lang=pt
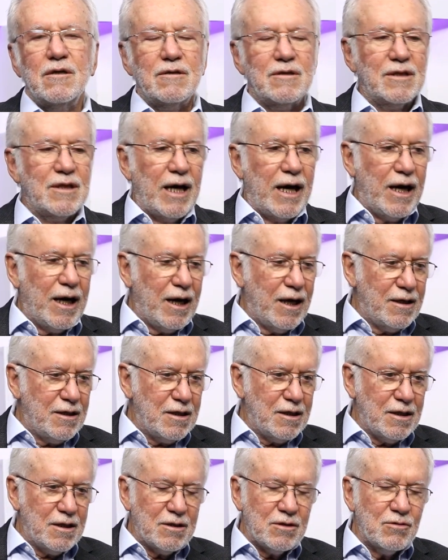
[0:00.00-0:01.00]
da,
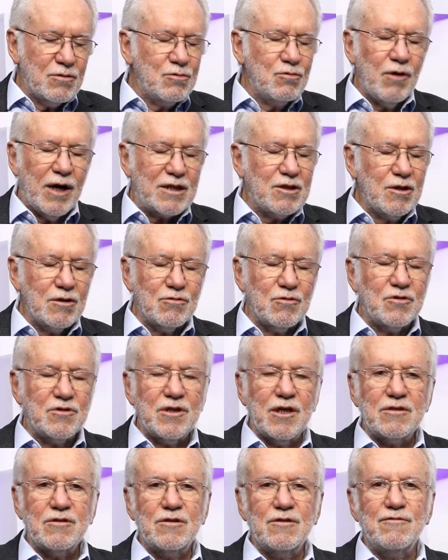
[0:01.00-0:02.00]
do artigo
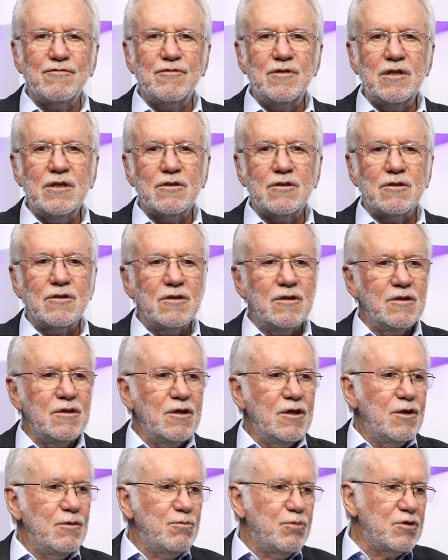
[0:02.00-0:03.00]
220,
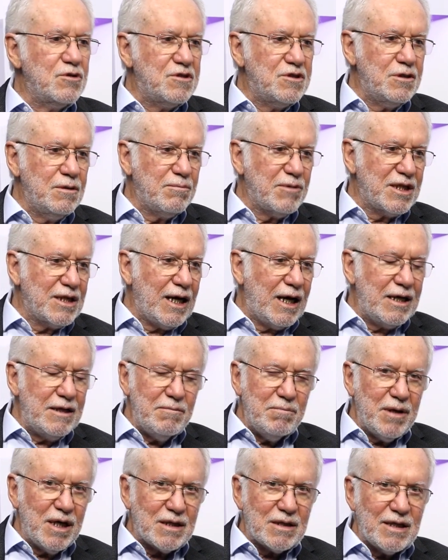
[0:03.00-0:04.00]
por cima da
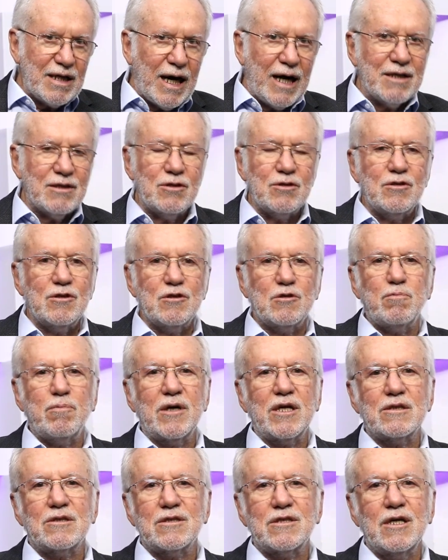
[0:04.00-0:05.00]
liberdade de
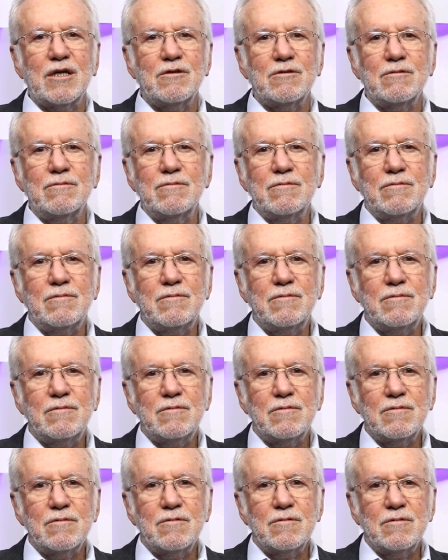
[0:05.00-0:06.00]
expressão
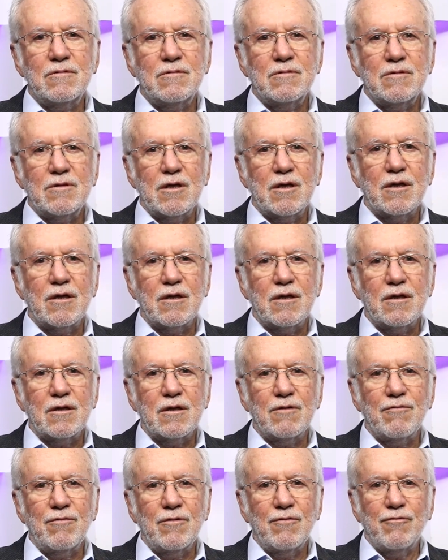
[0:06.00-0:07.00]

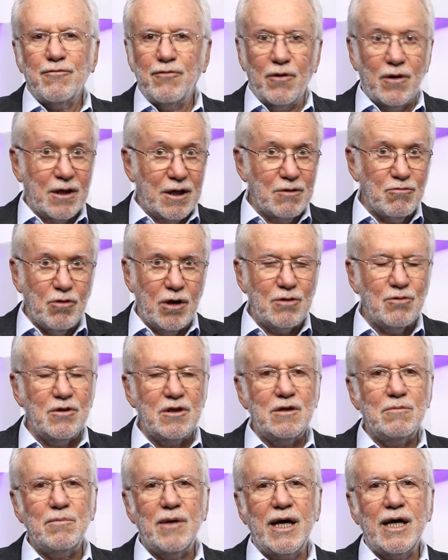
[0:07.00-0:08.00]
é, fora do
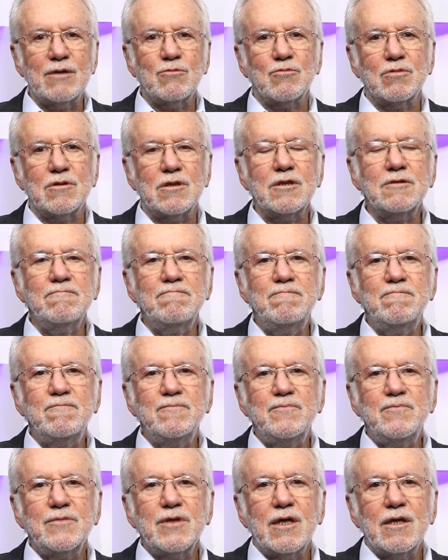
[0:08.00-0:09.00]
anonimato, né?
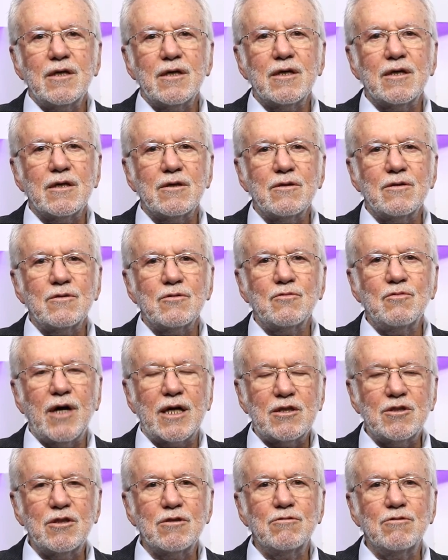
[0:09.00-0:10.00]
é, do
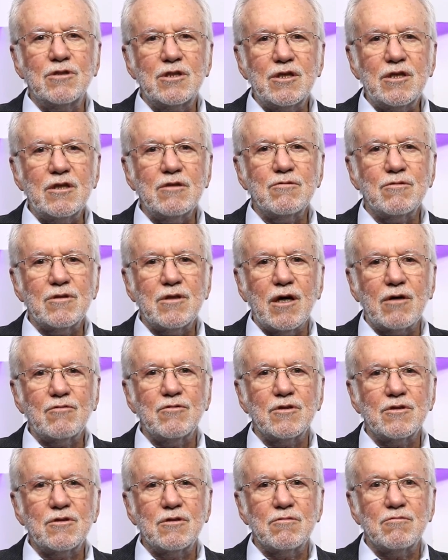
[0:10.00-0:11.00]
artigo 5 da
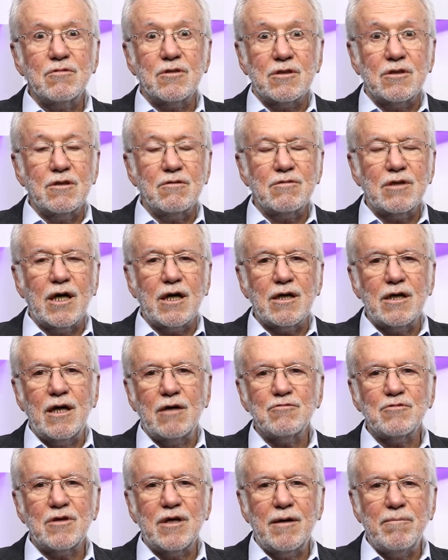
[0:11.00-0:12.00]
Constituição, que é a
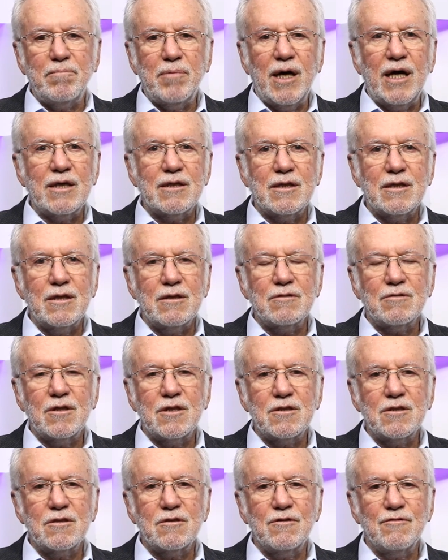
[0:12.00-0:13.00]
cláusula pétrea, isso
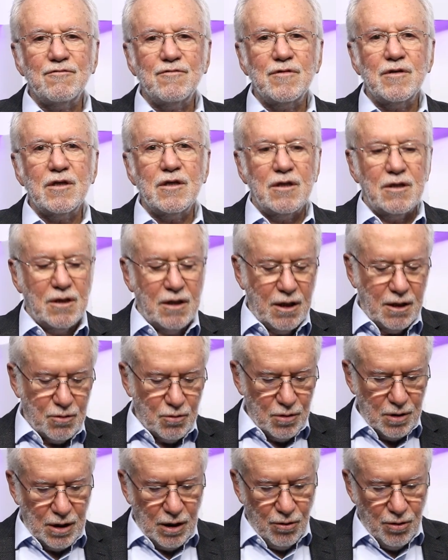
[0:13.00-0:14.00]
a gente vê a
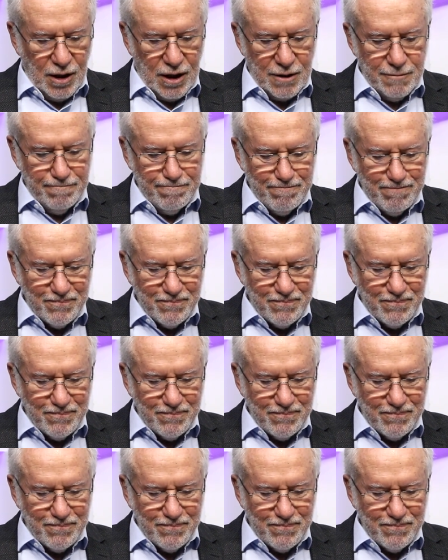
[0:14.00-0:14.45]
toda hora.